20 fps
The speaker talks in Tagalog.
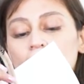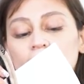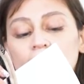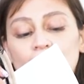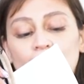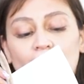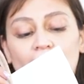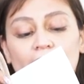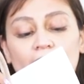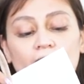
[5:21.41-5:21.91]

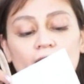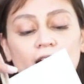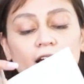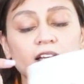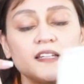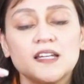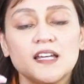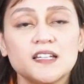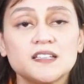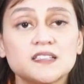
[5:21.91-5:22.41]
Na parang,
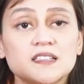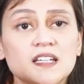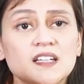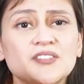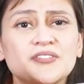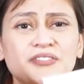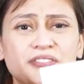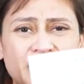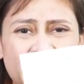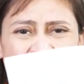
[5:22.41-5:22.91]
it, it's
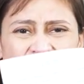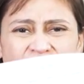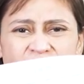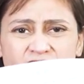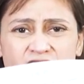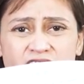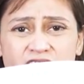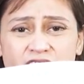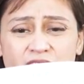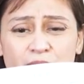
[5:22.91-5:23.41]
in
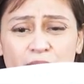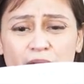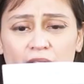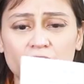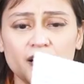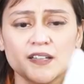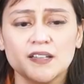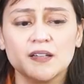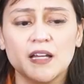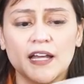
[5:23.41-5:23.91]
French,
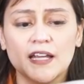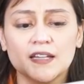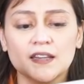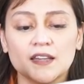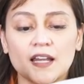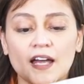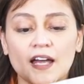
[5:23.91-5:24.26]
but it,